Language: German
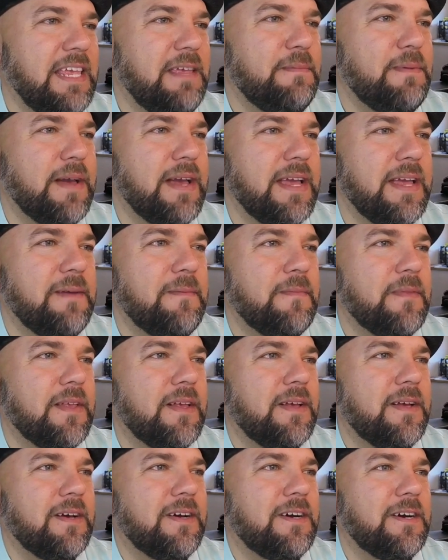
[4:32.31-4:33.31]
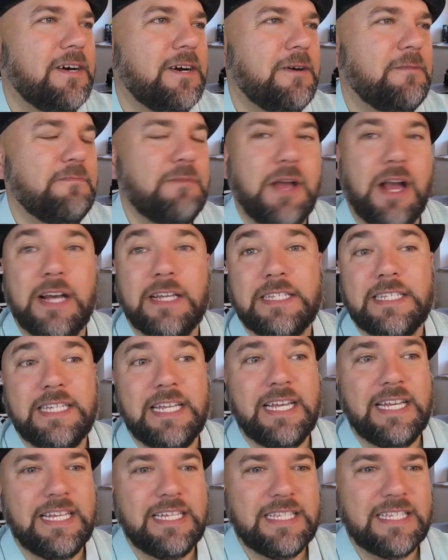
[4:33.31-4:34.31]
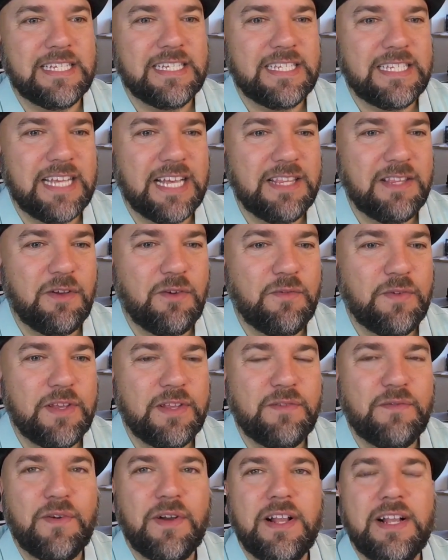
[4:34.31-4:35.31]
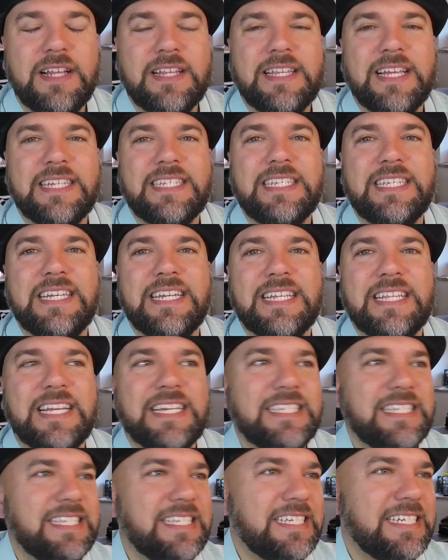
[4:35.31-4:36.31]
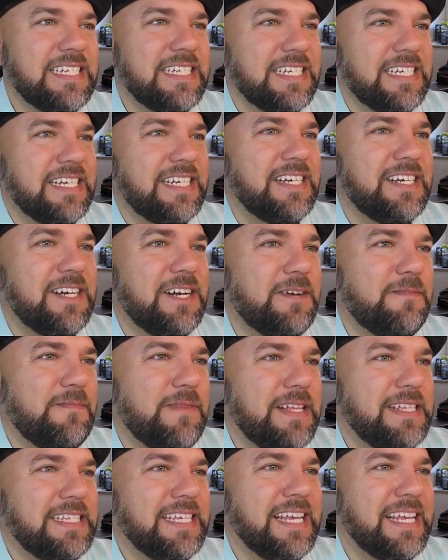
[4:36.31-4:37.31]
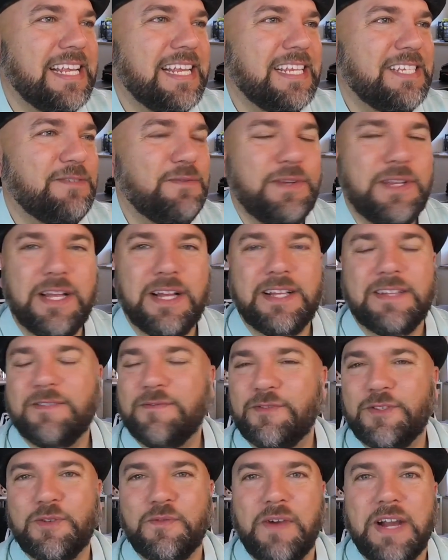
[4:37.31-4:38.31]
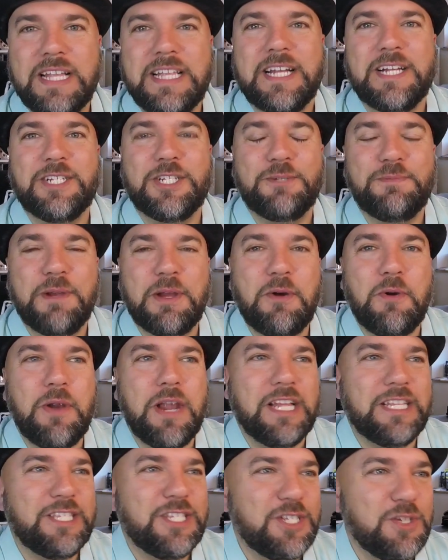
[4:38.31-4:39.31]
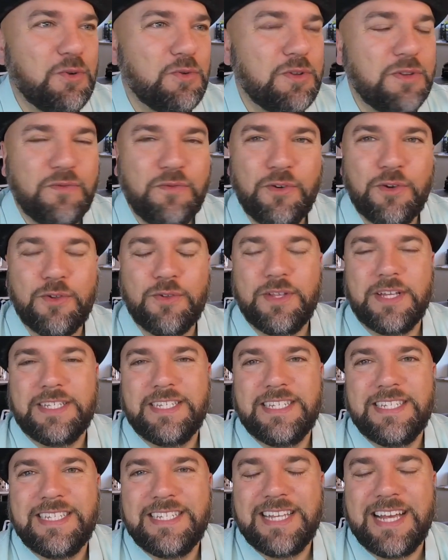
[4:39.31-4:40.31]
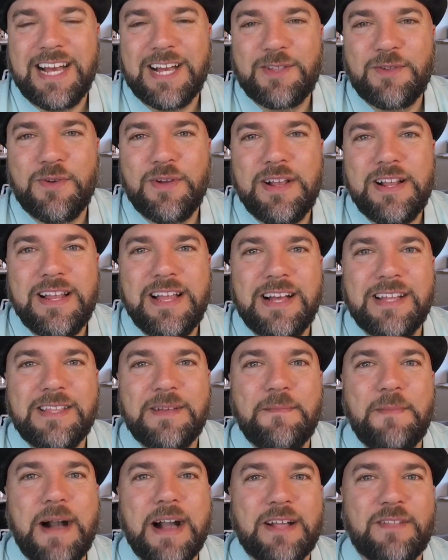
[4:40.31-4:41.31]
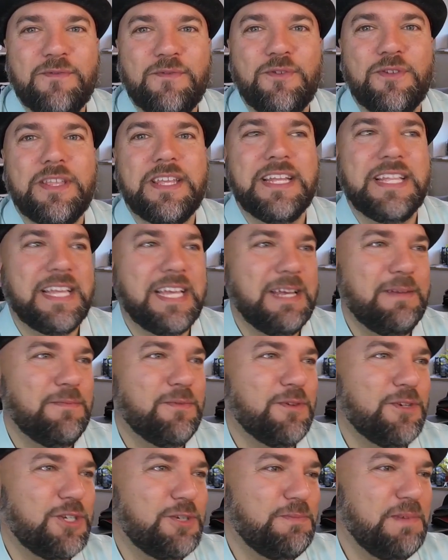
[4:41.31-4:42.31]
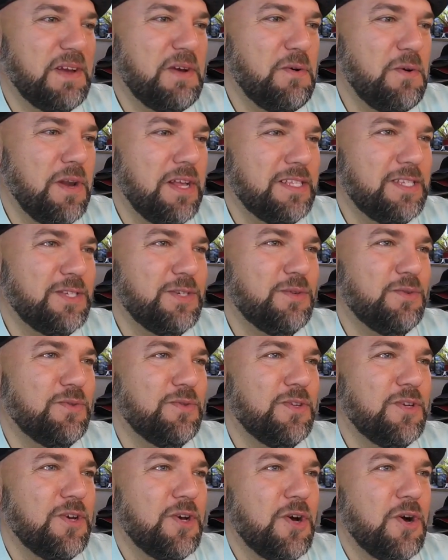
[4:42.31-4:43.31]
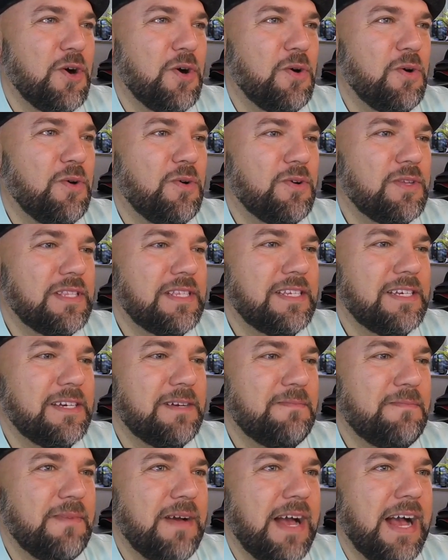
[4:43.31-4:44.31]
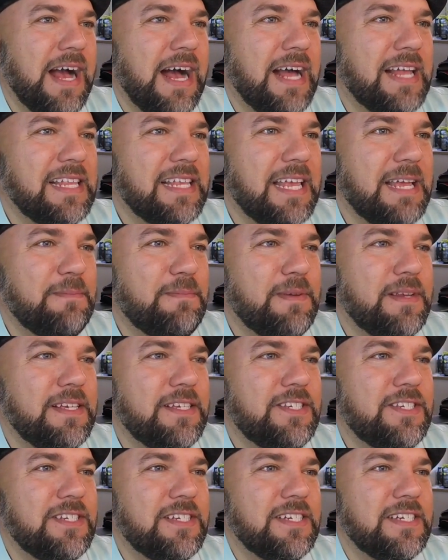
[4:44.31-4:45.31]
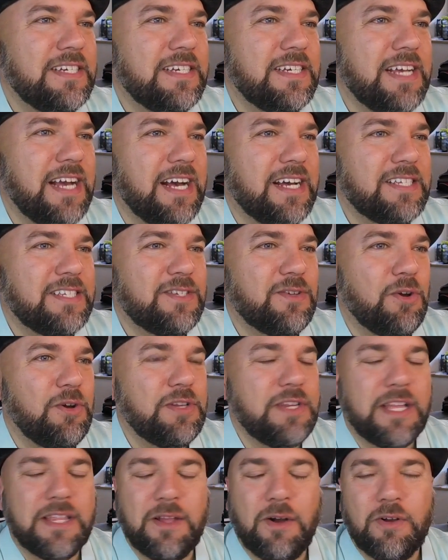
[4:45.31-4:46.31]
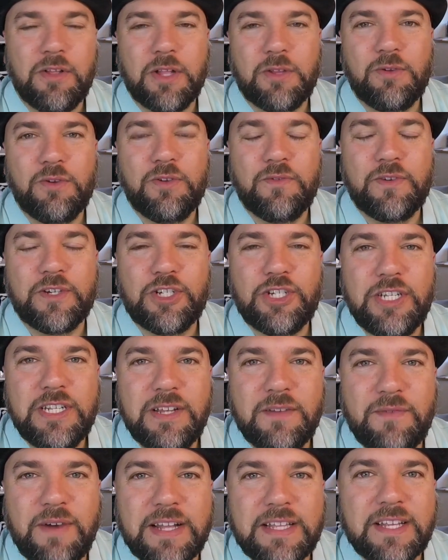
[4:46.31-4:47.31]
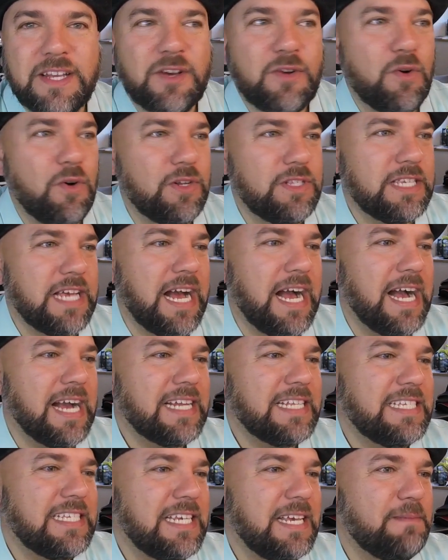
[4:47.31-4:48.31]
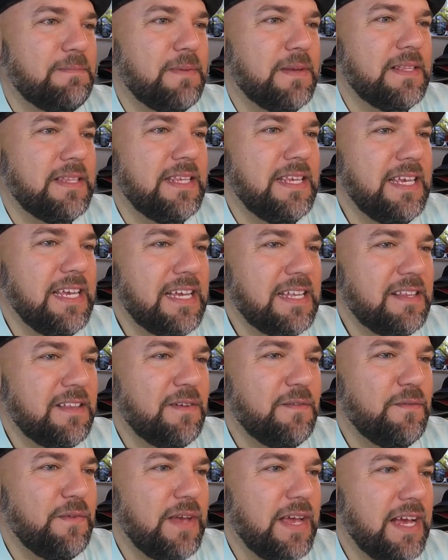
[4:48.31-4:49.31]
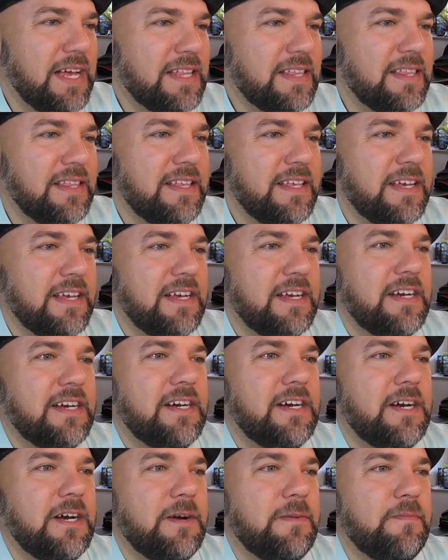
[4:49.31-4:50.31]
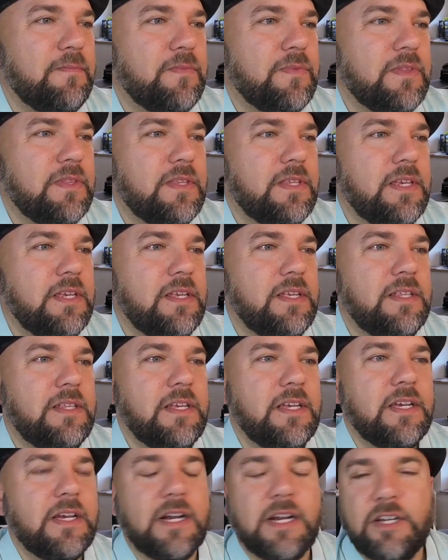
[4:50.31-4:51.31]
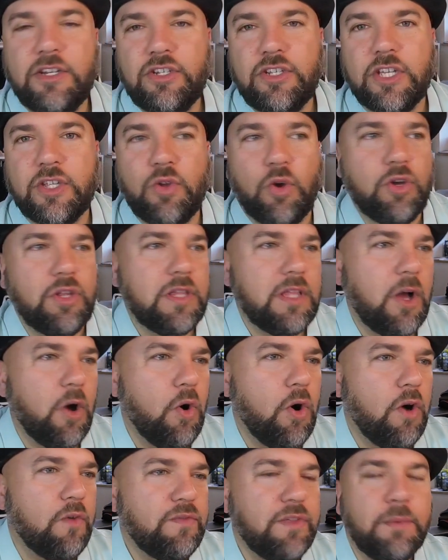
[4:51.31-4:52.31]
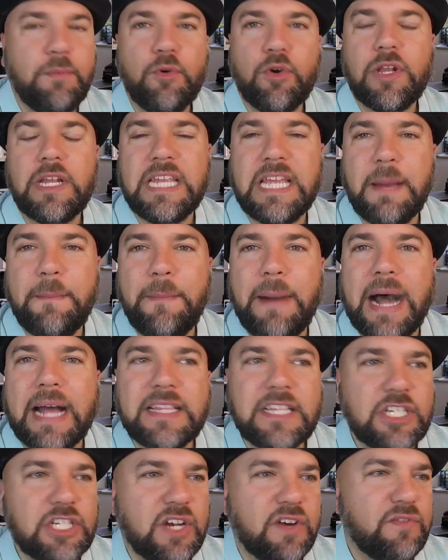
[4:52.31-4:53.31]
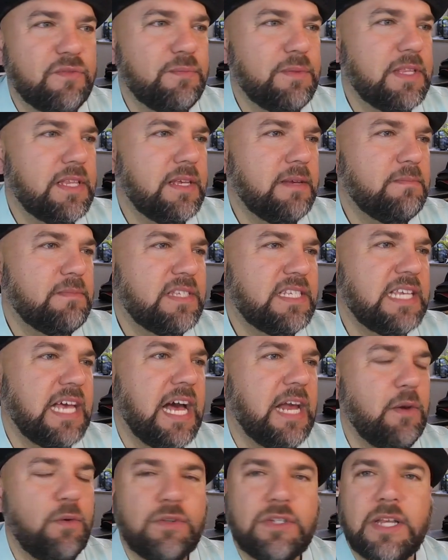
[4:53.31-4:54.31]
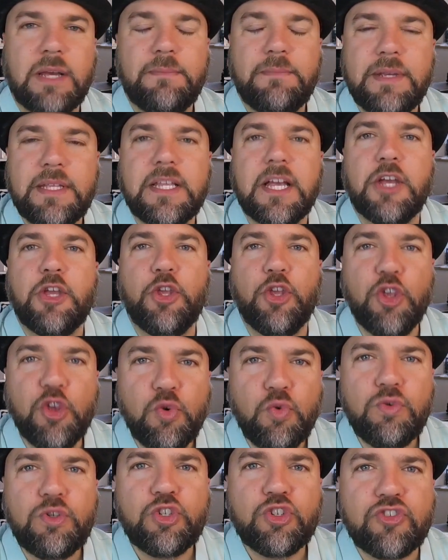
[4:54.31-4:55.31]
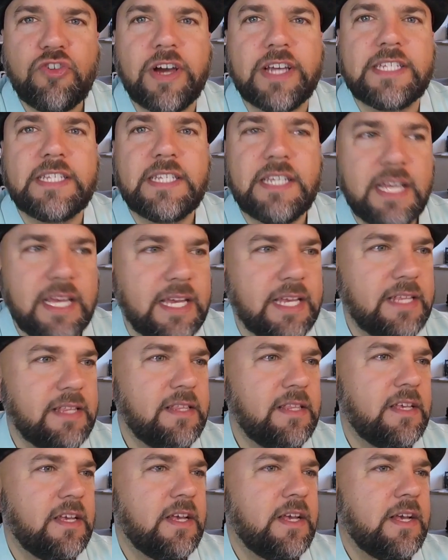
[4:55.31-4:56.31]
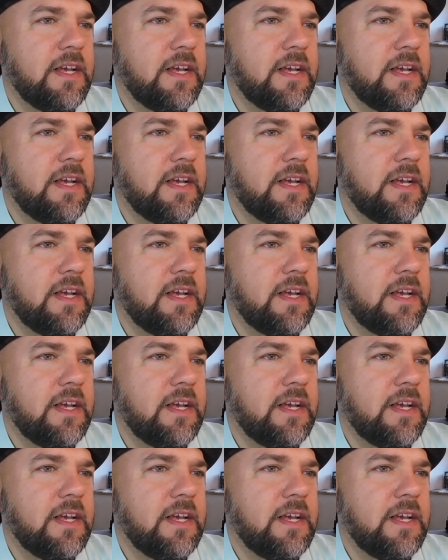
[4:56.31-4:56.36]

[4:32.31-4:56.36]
eBay. Ähm, ja, sehr interessant auf jeden Fall, dass hier das ähm, letztendlich wieder zu weiteren Spekulationen führt und das ist es aktuell. Ja, der Markt wird getrieben durch Spekulation und ähm, angeblich ja, sollen dann auch natürlich verschiedene weitere Coins akzeptiert werden. Ähm, die, die Gerichte deuten auch auf eine mögliche Partnerschaft mit dem Zahlungsanbieter U-Trust hin,